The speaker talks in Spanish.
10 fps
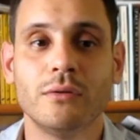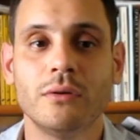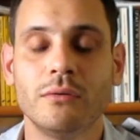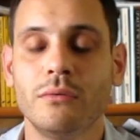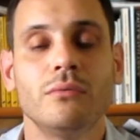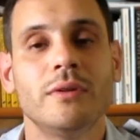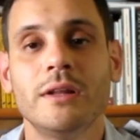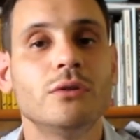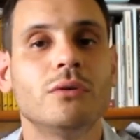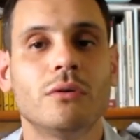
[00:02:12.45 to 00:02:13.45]
no,
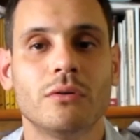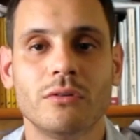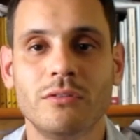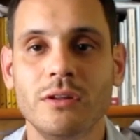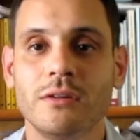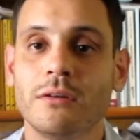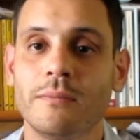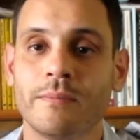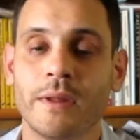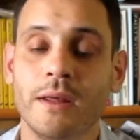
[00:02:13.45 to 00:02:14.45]
es del todo
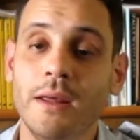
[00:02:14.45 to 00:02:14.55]
conocido,